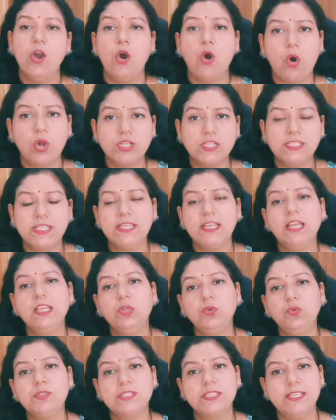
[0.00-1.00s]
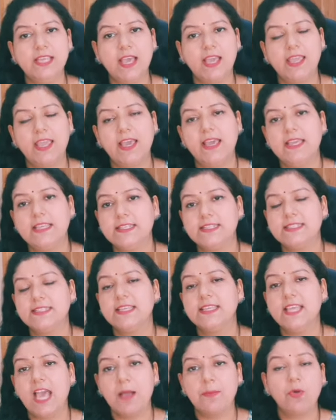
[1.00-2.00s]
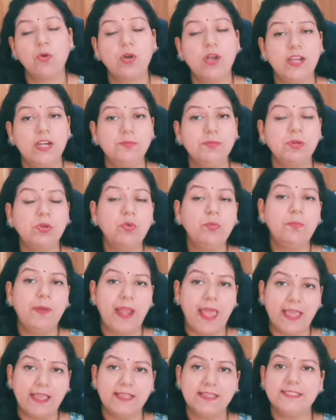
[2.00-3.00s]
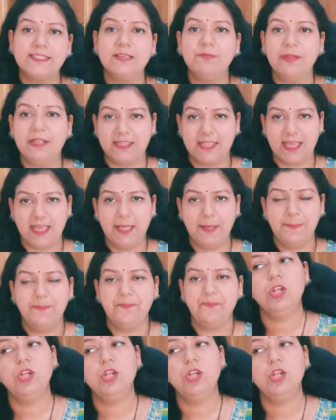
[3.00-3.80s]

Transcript: औषधि का यूज़ किया गया है जिससे ये आपको कलर बिल्कुल ब्लैक इससे मिलता है